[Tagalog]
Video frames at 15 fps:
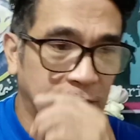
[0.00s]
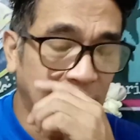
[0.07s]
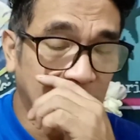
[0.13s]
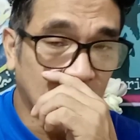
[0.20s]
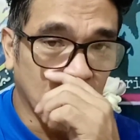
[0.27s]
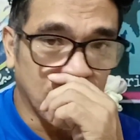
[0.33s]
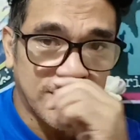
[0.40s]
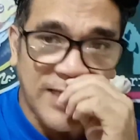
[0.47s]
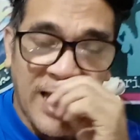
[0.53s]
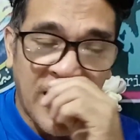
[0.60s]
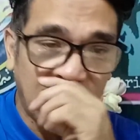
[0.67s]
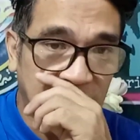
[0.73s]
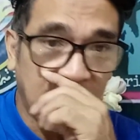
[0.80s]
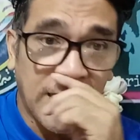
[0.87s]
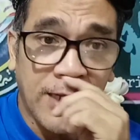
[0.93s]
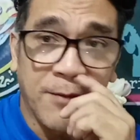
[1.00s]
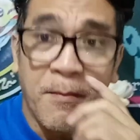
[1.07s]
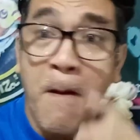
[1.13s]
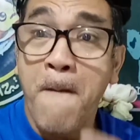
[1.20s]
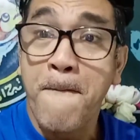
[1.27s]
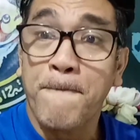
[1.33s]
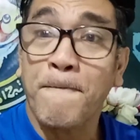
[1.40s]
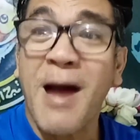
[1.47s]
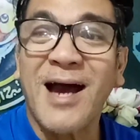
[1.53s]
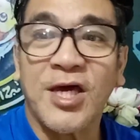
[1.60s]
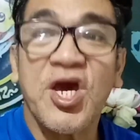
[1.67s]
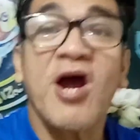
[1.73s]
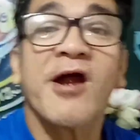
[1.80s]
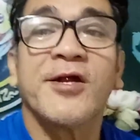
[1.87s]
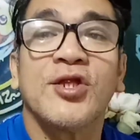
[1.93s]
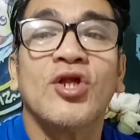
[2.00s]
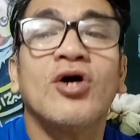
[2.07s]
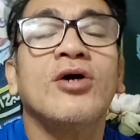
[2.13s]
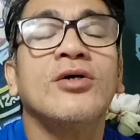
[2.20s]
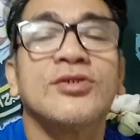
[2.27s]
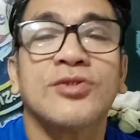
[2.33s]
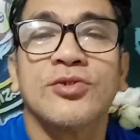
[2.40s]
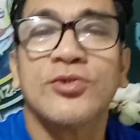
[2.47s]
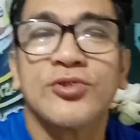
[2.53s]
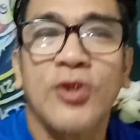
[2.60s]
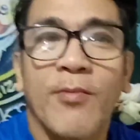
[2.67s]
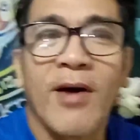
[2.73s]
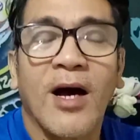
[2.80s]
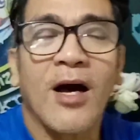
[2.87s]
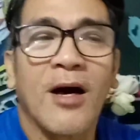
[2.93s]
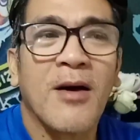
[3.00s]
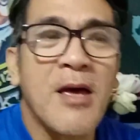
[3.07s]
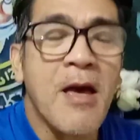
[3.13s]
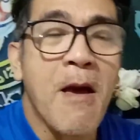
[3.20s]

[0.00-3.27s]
dito sa ating backyard, no? So, sa mga